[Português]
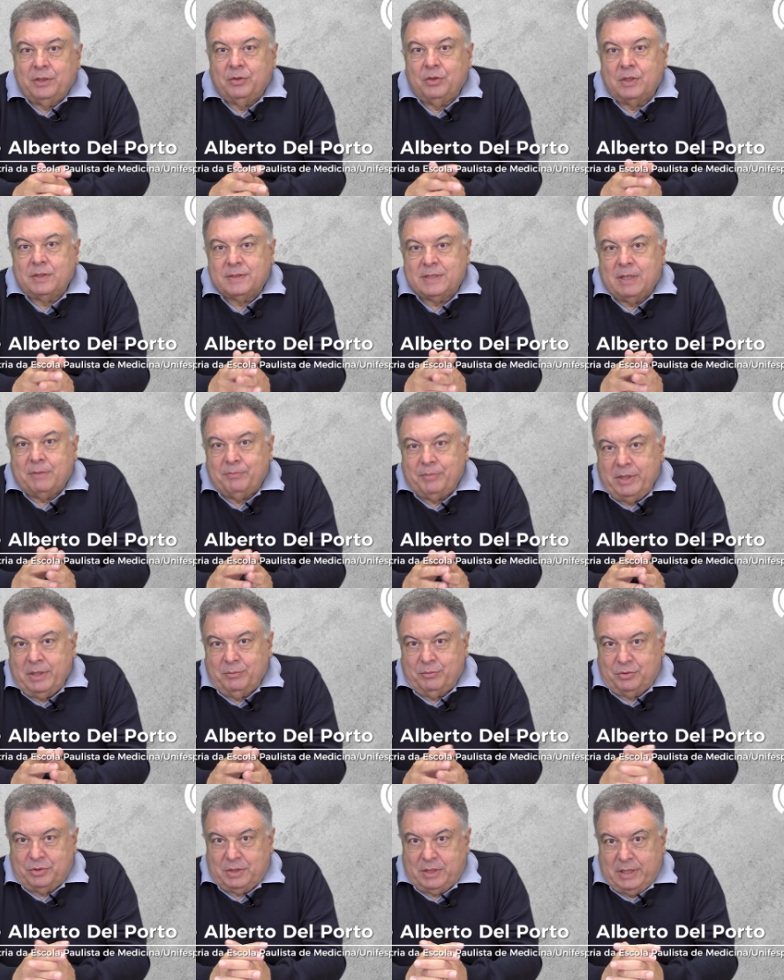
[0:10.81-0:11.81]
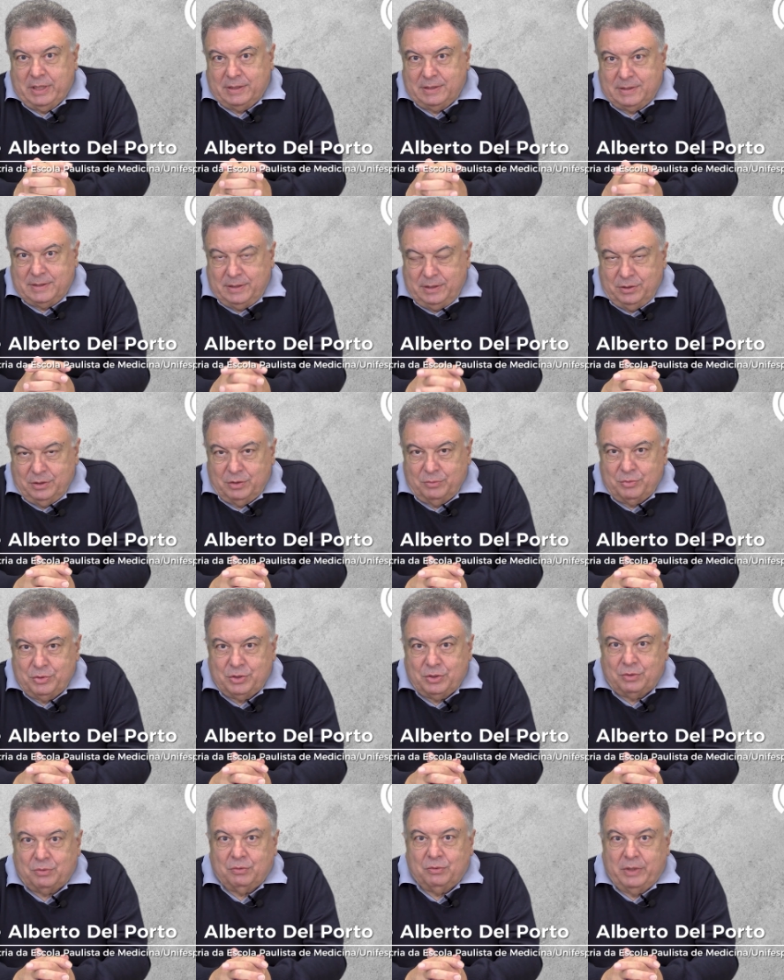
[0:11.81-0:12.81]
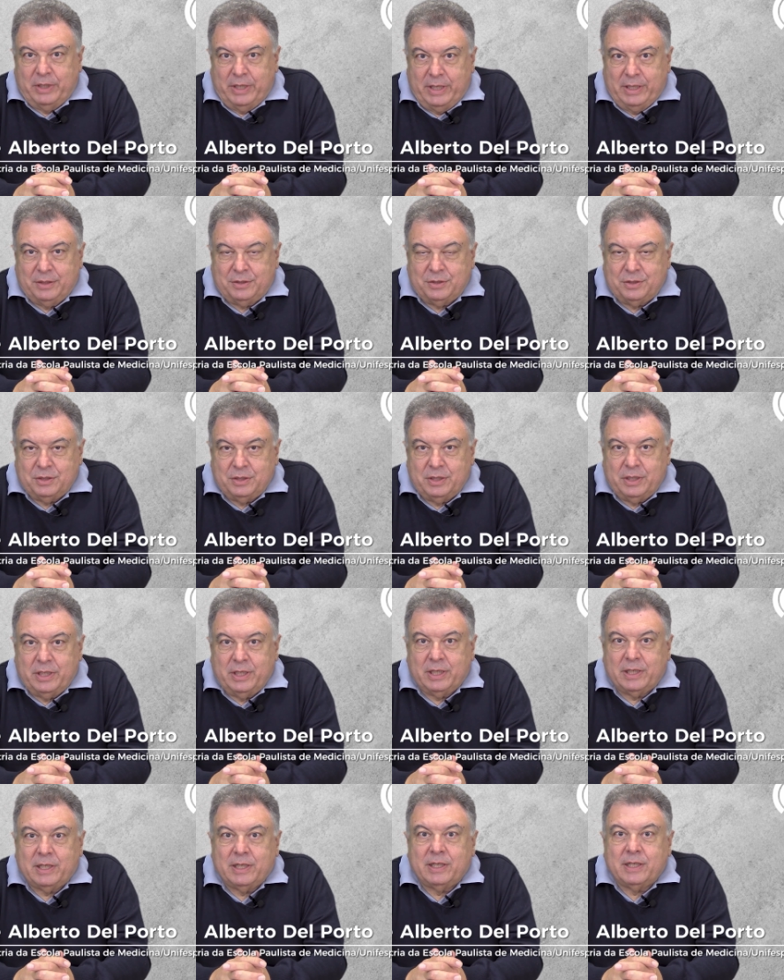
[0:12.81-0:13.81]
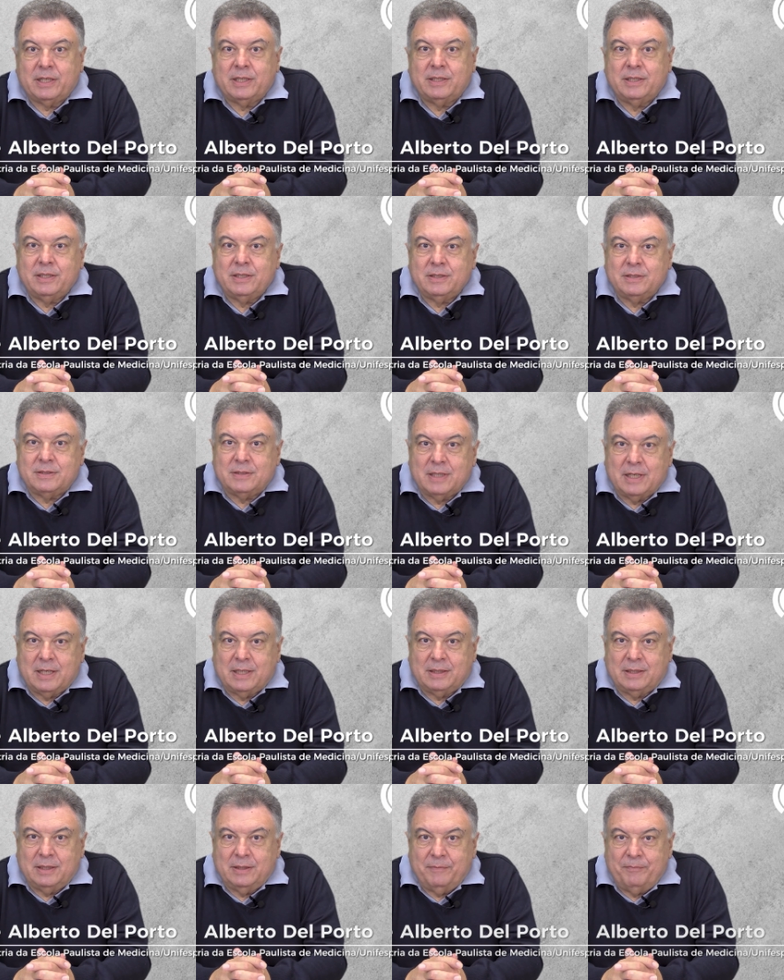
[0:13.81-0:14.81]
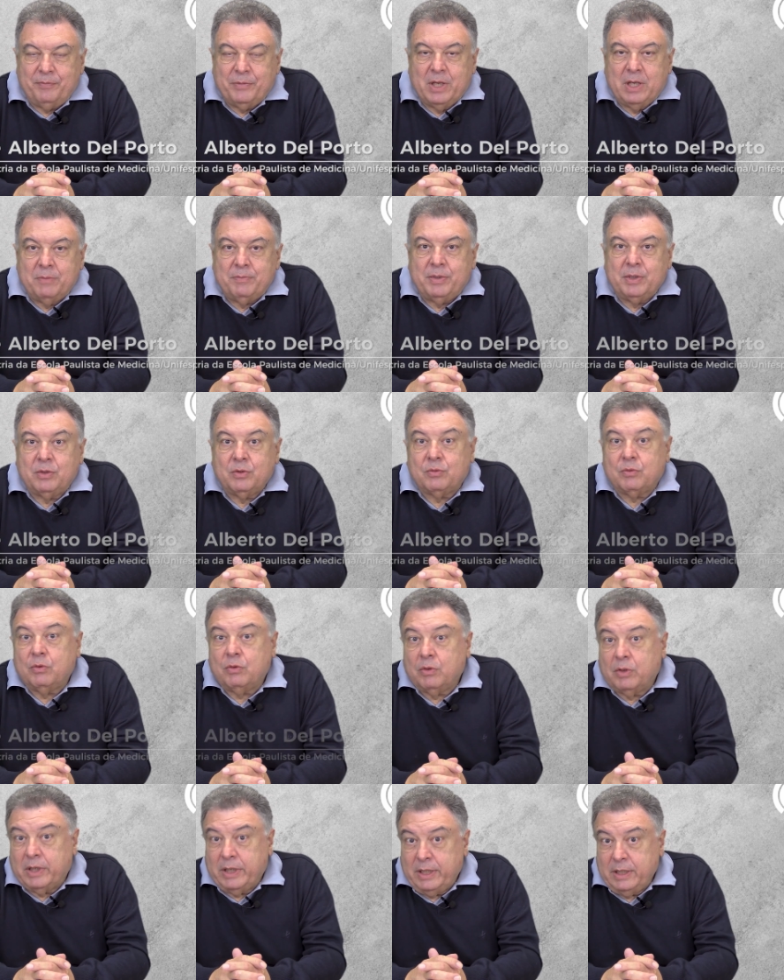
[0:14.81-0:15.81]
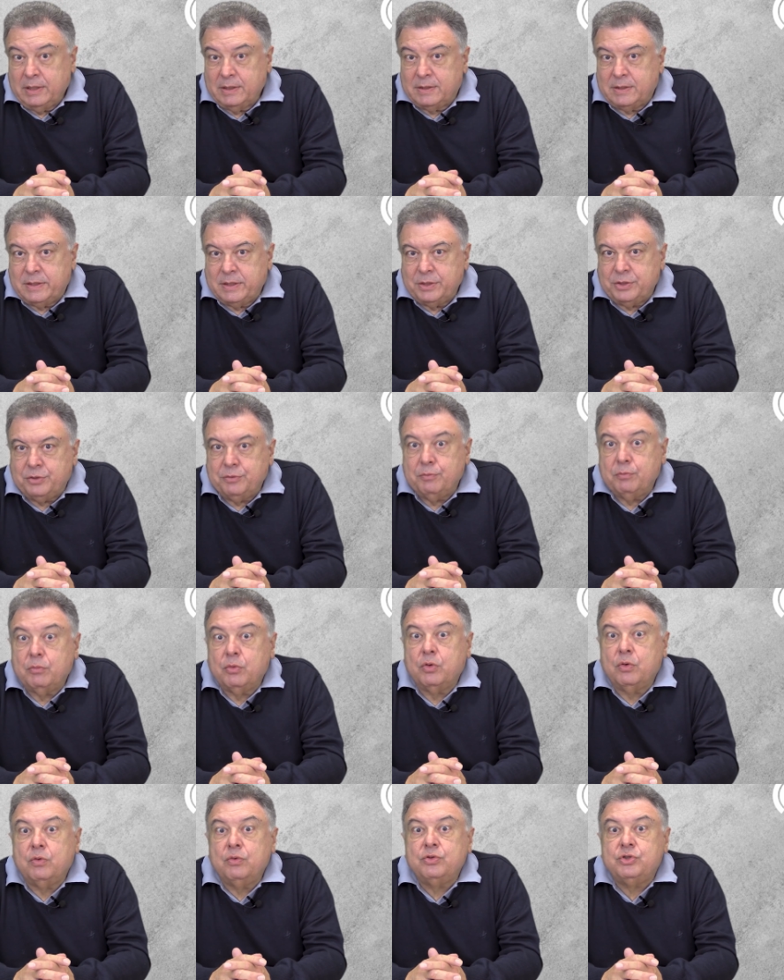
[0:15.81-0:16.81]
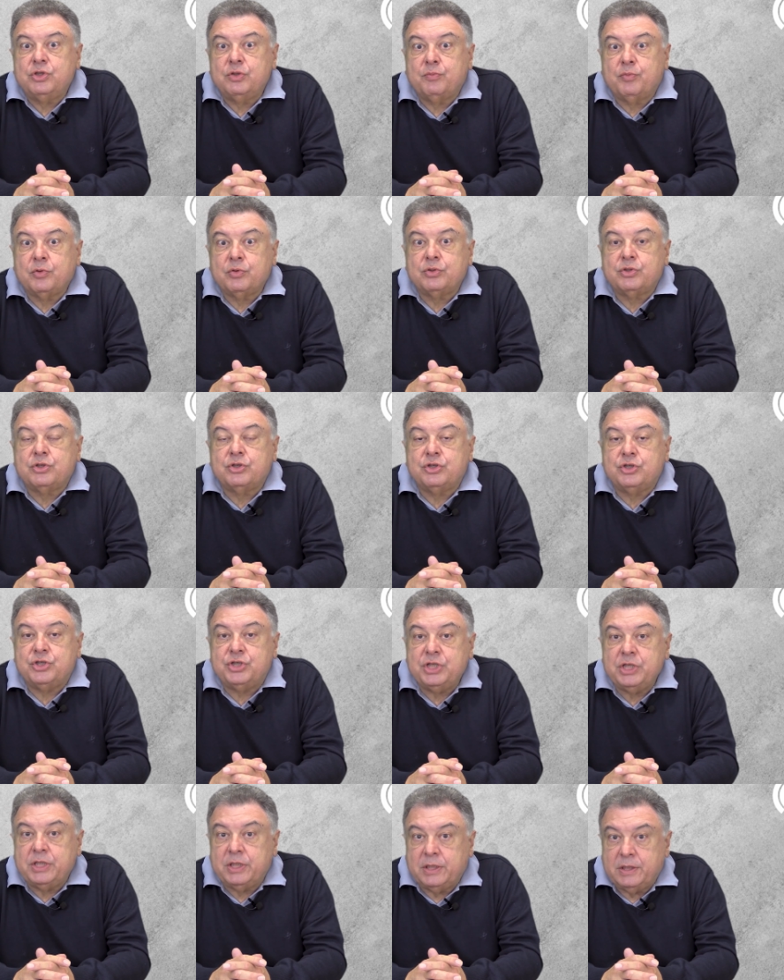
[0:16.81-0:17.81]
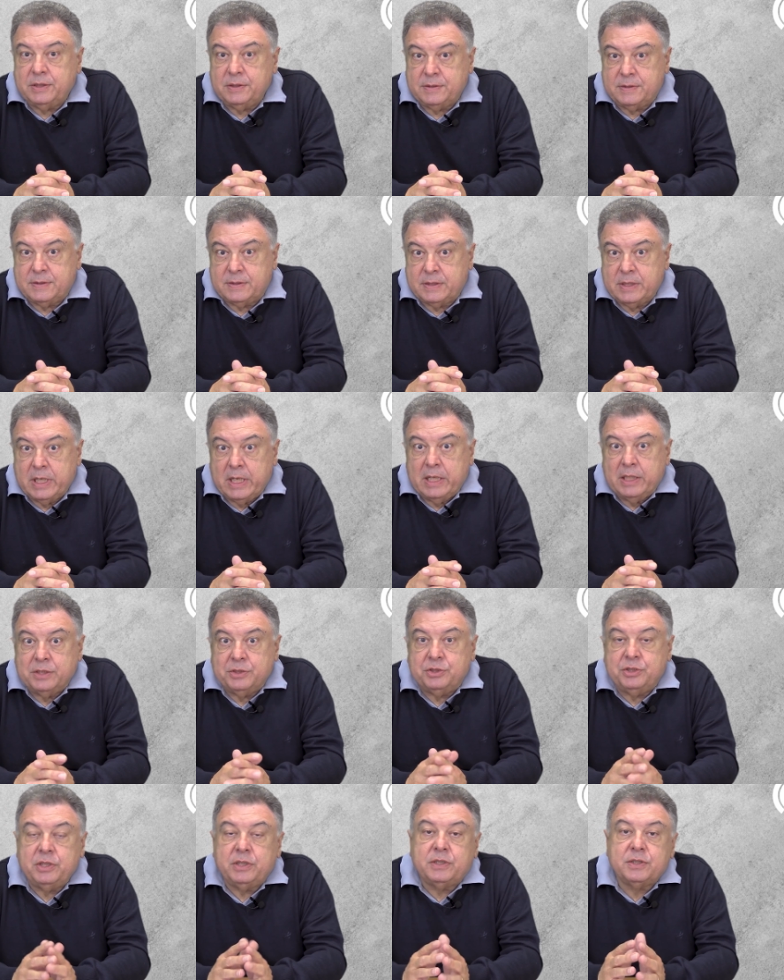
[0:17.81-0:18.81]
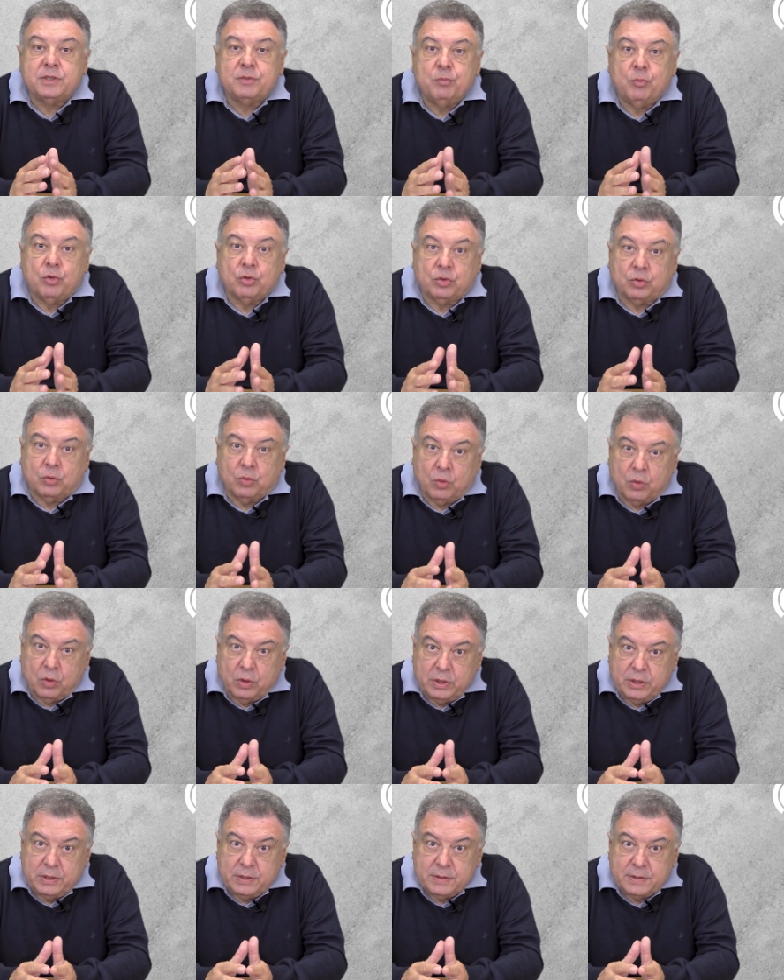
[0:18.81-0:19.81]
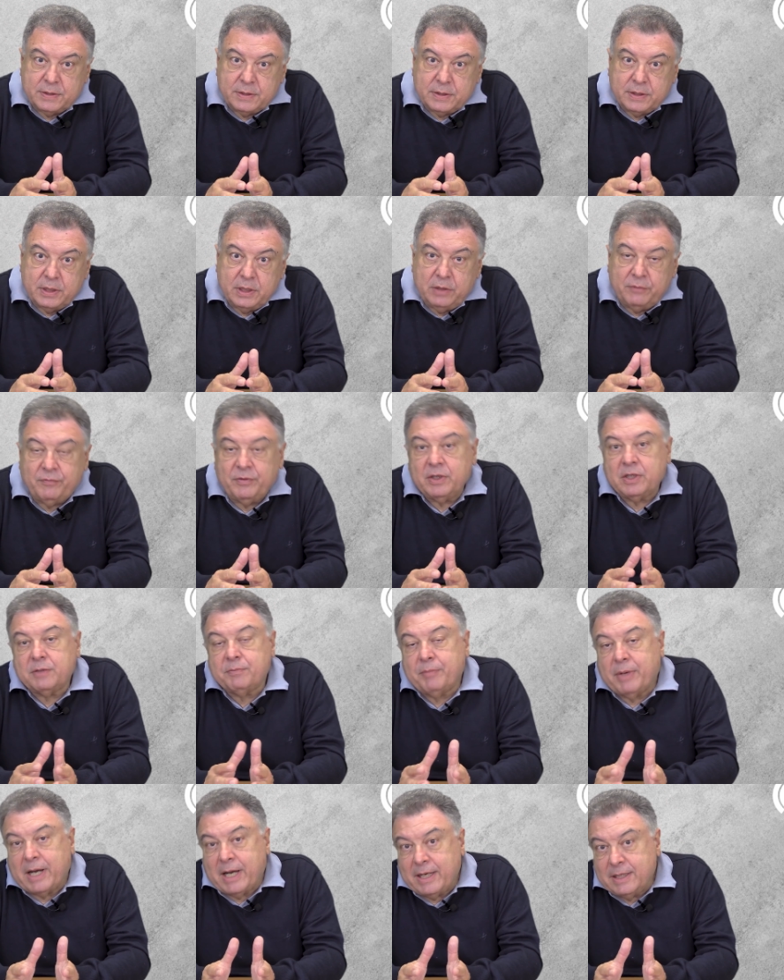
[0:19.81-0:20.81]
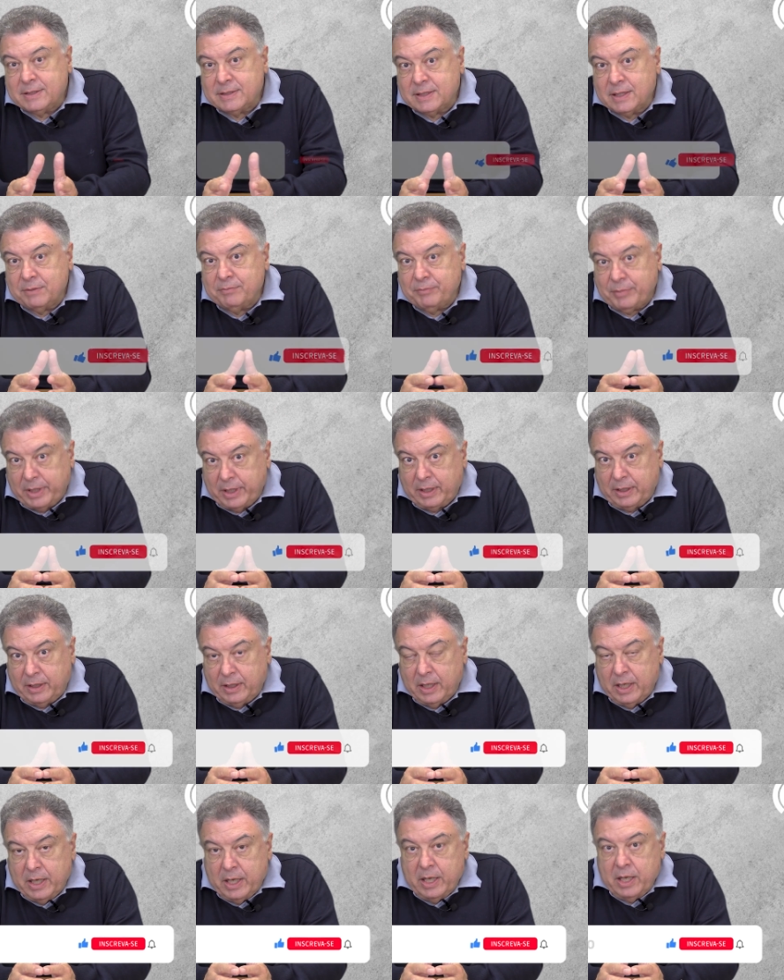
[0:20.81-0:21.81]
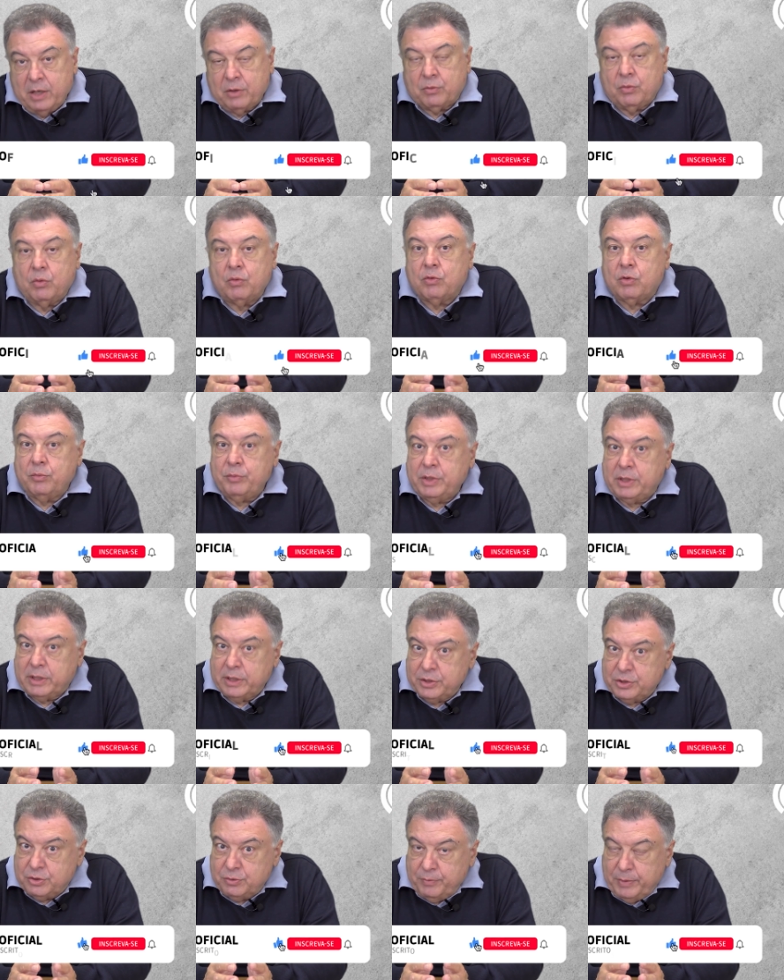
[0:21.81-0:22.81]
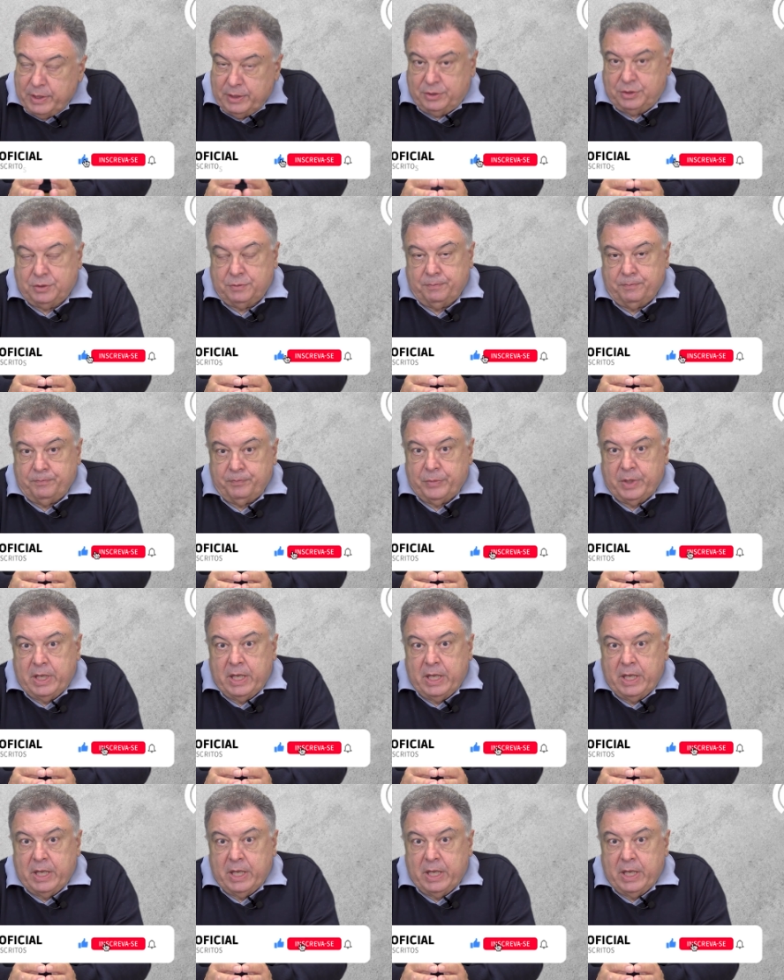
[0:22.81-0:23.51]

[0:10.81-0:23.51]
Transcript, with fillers: Nós sabemos que a síndrome de Tourette é caracterizada pela ocorrência de múltiplos tiques, tiques motores e verbais também, concomitantemente.